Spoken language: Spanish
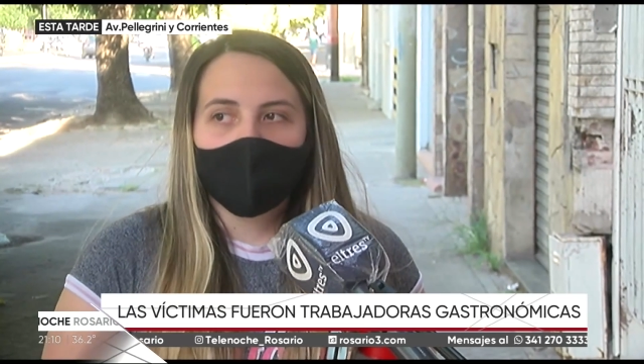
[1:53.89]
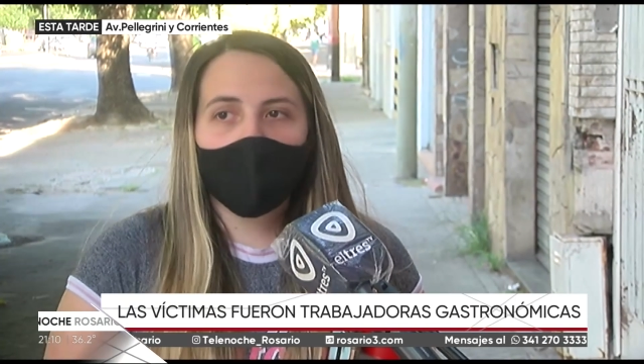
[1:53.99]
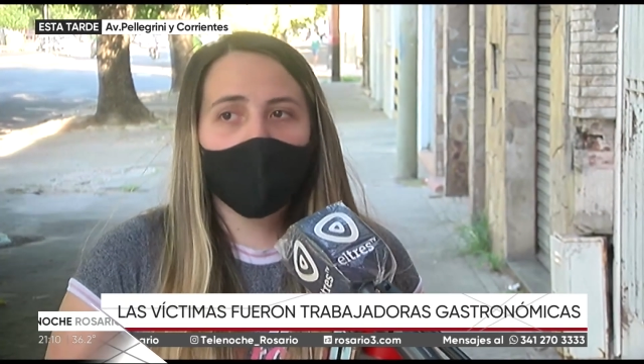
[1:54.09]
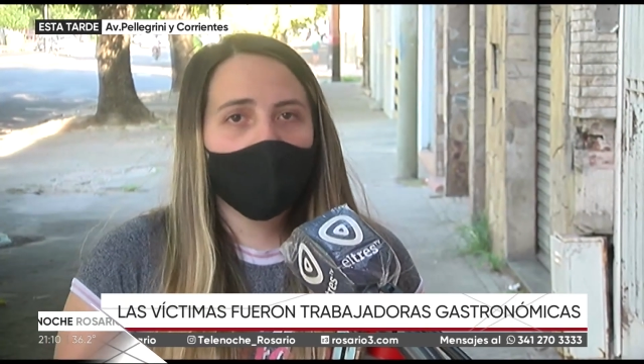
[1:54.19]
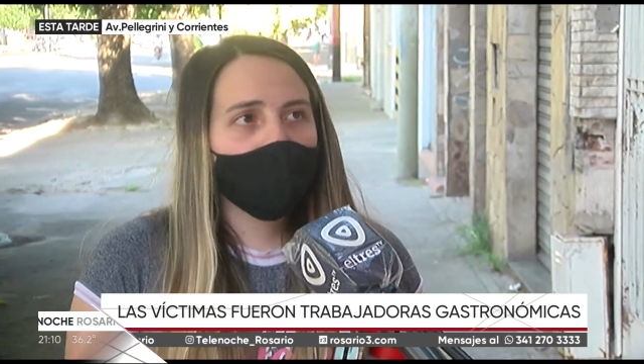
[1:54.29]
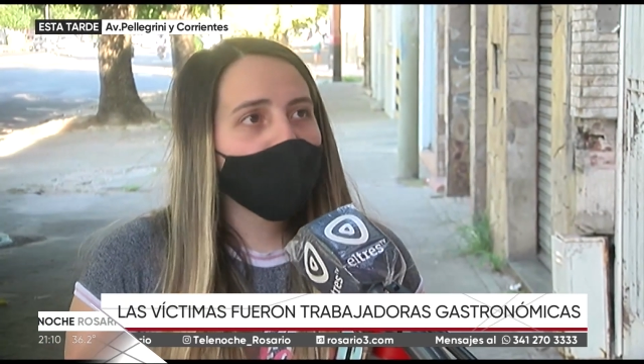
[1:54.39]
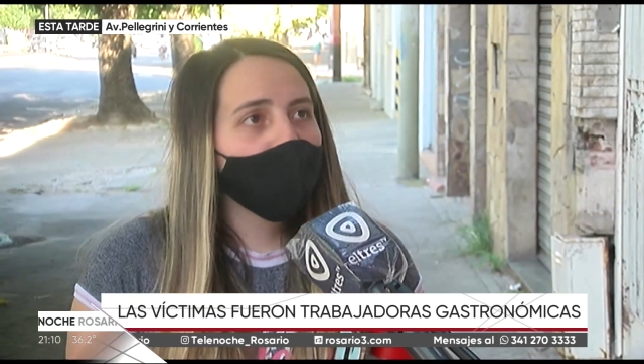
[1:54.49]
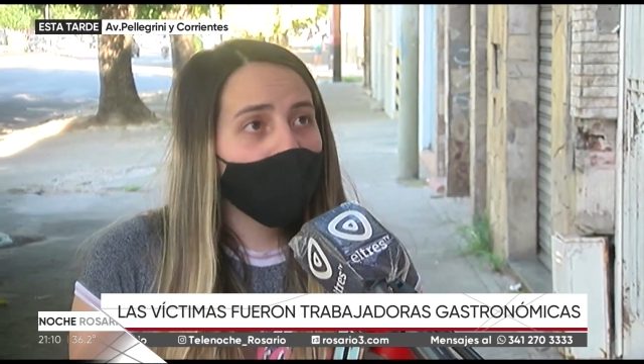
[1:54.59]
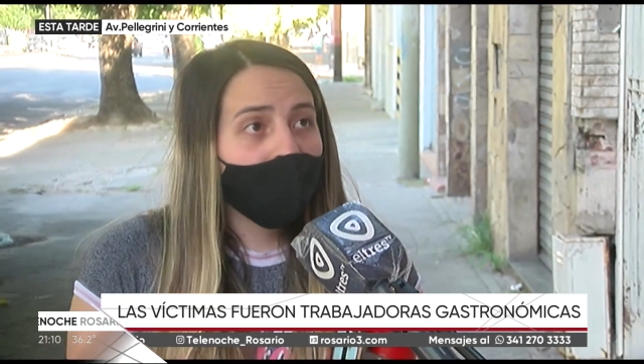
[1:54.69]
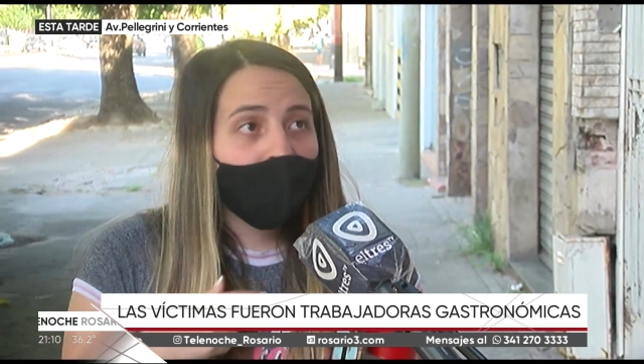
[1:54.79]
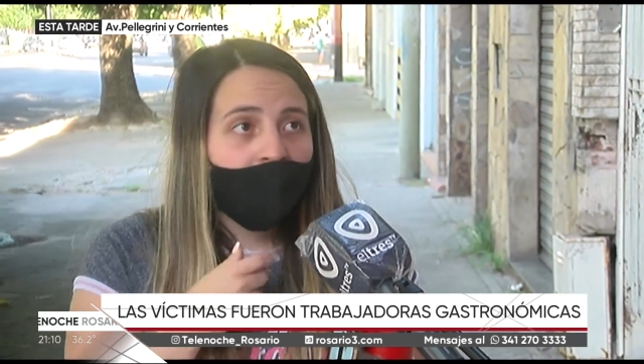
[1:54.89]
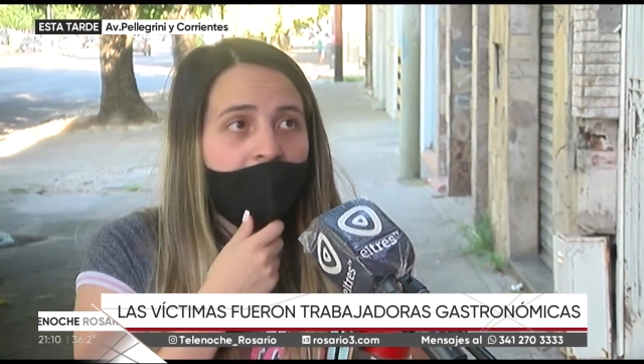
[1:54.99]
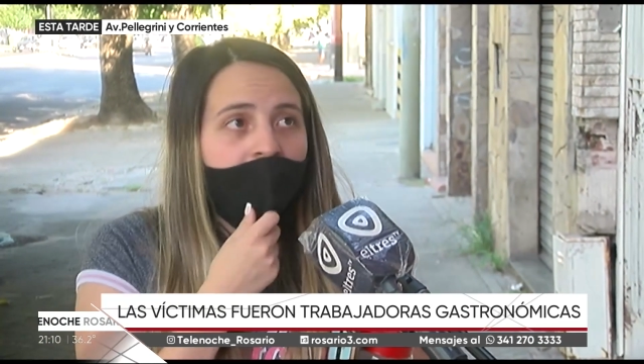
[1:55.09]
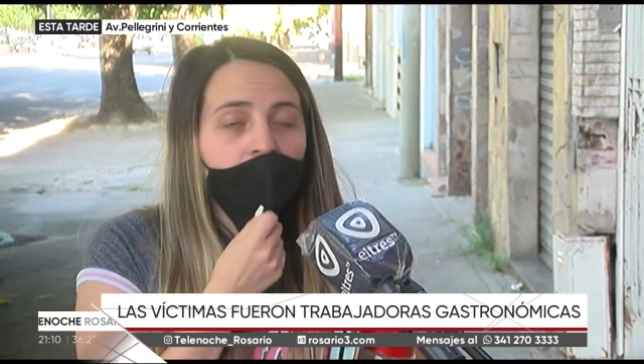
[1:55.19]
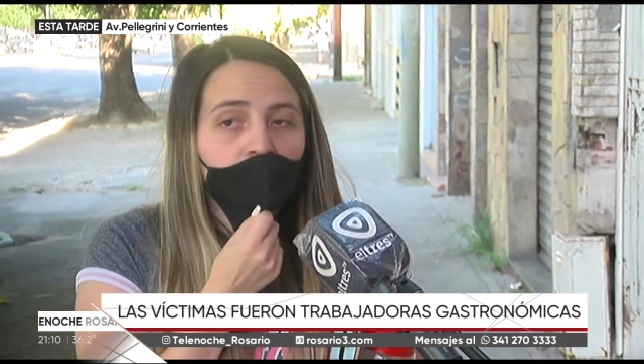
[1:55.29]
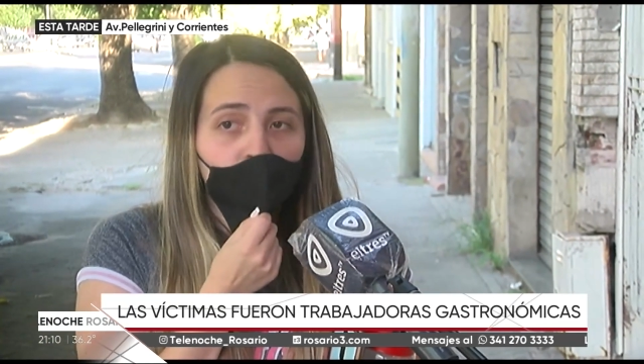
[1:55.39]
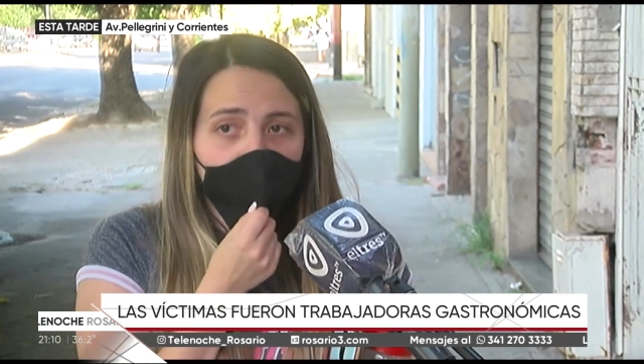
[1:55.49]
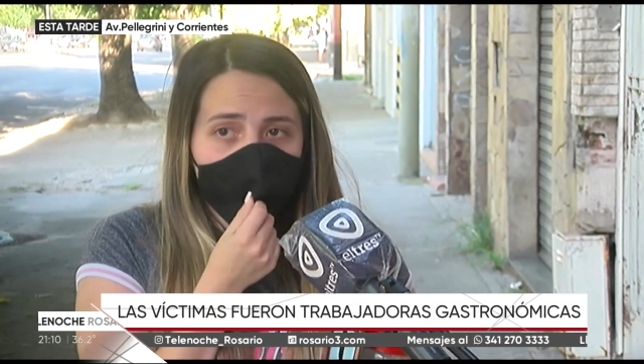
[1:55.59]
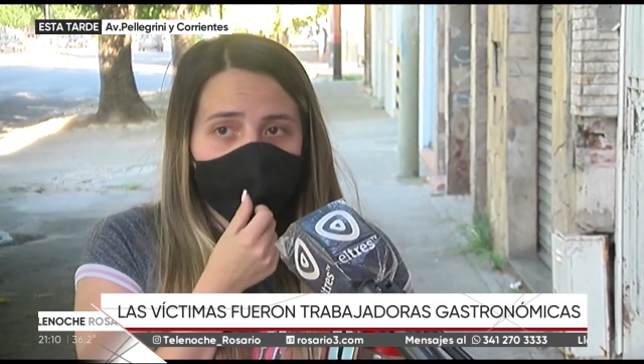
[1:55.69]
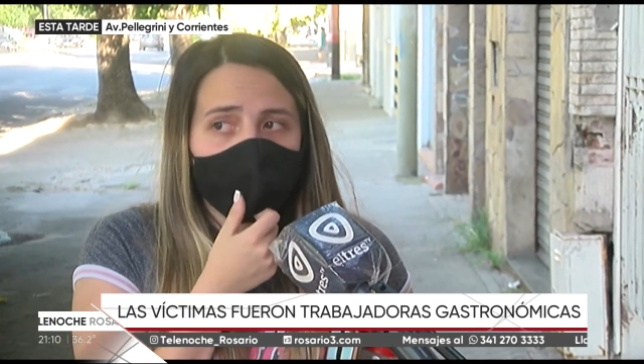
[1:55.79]
y justo había un móvil por ahí dando
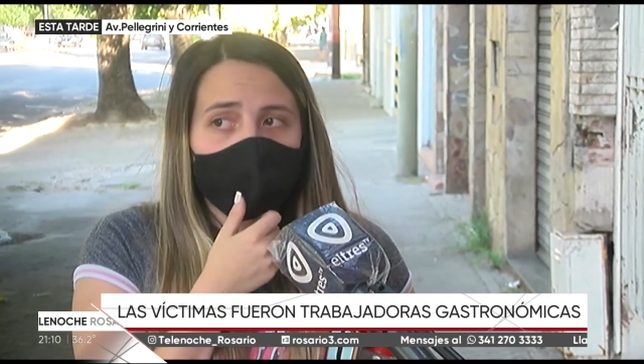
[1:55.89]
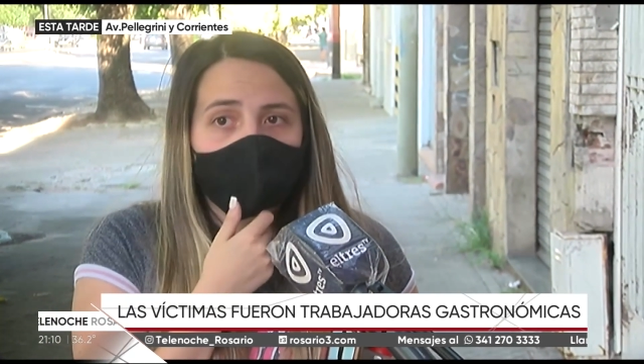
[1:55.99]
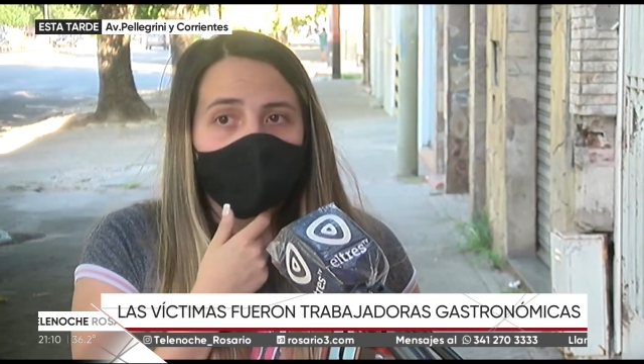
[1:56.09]
vuelta,